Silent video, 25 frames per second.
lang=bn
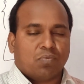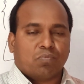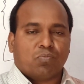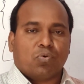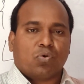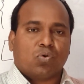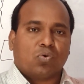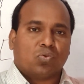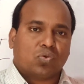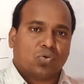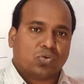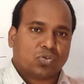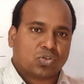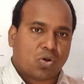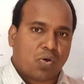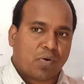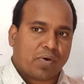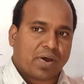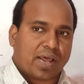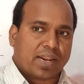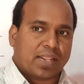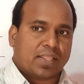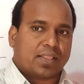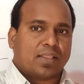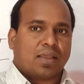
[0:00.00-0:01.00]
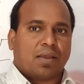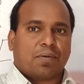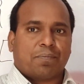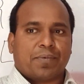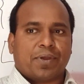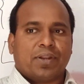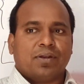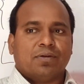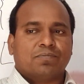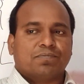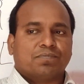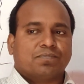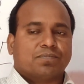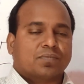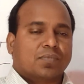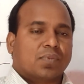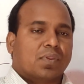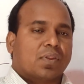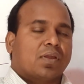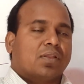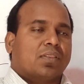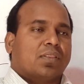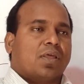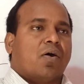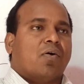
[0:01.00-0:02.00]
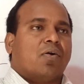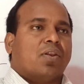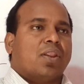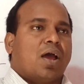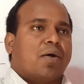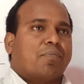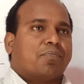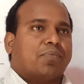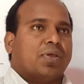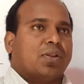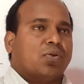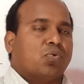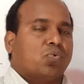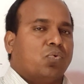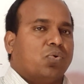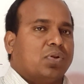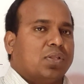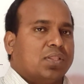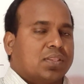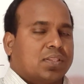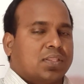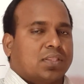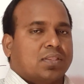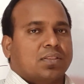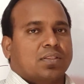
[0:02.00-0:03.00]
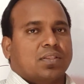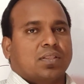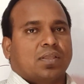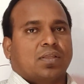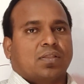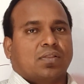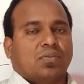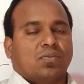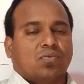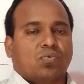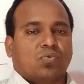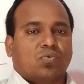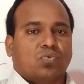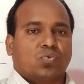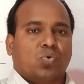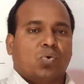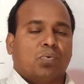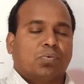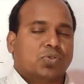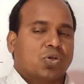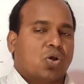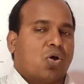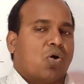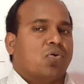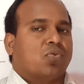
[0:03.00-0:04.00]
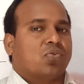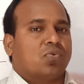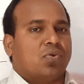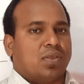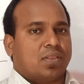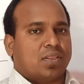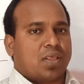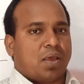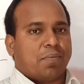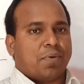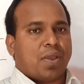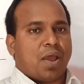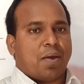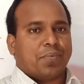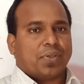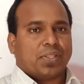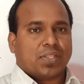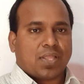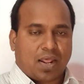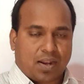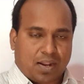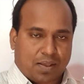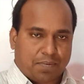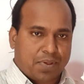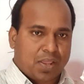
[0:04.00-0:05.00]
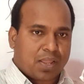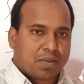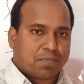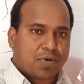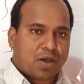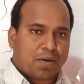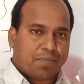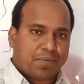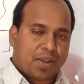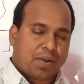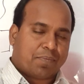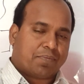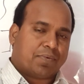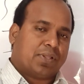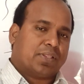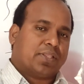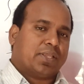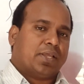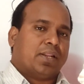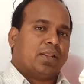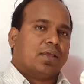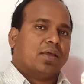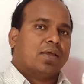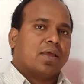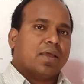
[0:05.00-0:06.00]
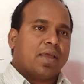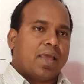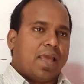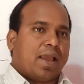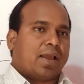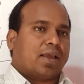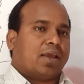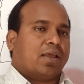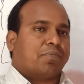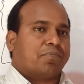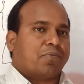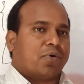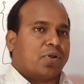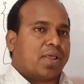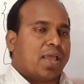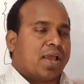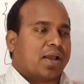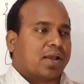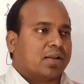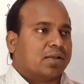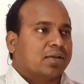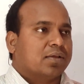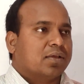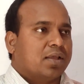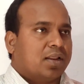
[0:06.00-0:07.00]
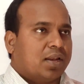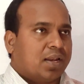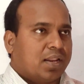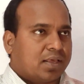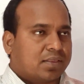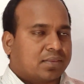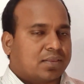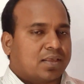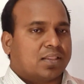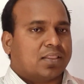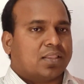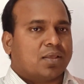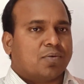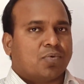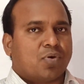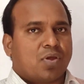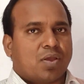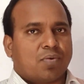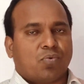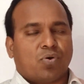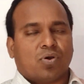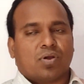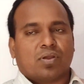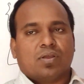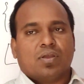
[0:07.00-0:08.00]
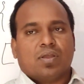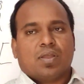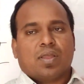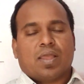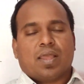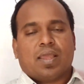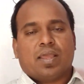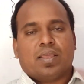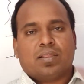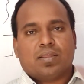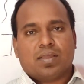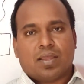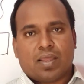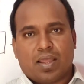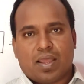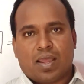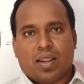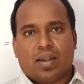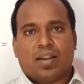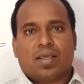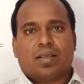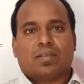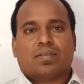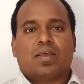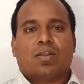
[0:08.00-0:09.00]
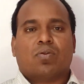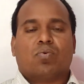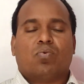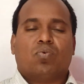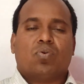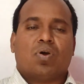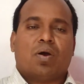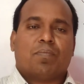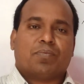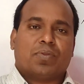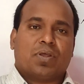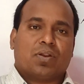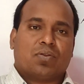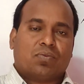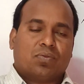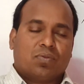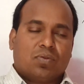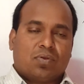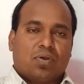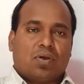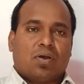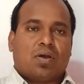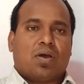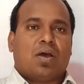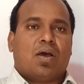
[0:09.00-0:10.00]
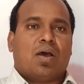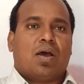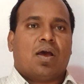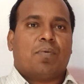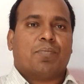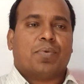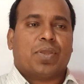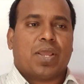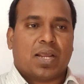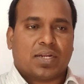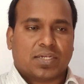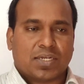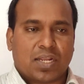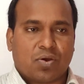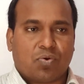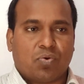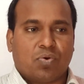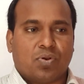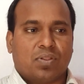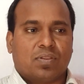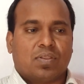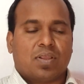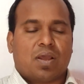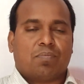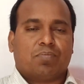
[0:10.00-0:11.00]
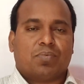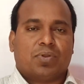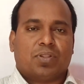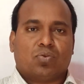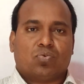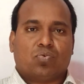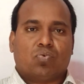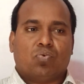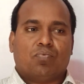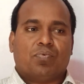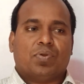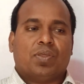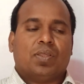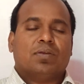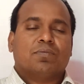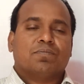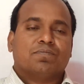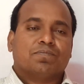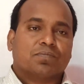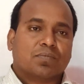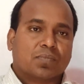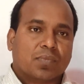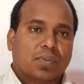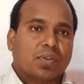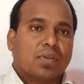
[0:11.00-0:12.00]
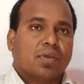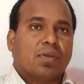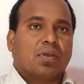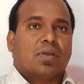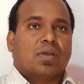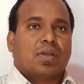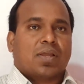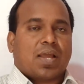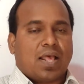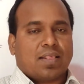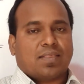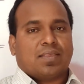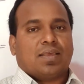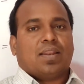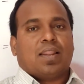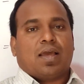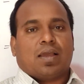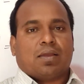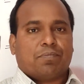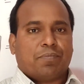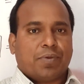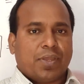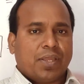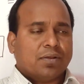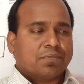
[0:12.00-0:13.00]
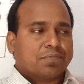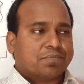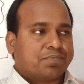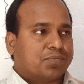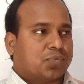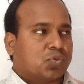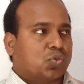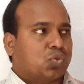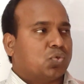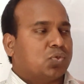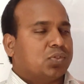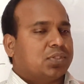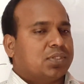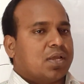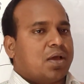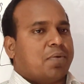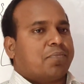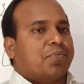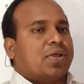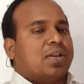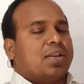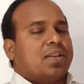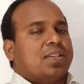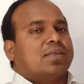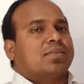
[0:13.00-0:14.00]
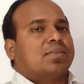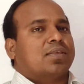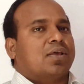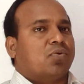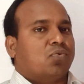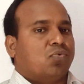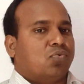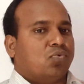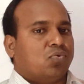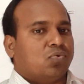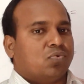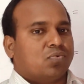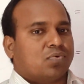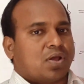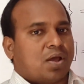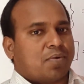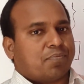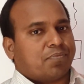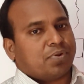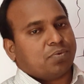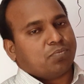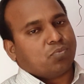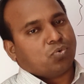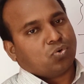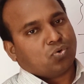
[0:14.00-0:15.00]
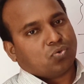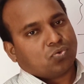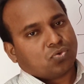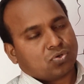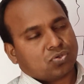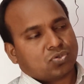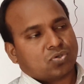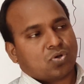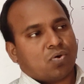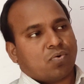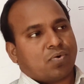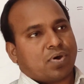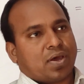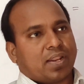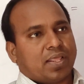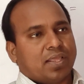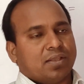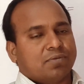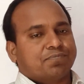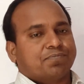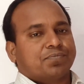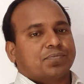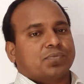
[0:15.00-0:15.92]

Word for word: মনোযোগ সহকারে দেখবেন তাহলে আপনার গণিত খুব সহজ হয়ে যাবে আমি ধারাবাহিকভাবে আপনাদের একের পর এক লেকচার দেব এবং এই লেকচারগুলো আপনার আমি আশা করি যে আপনার খুবই কাজে লাগবে যদি আপনার লেকচারগুলো আপনি মনোযোগ সহকারে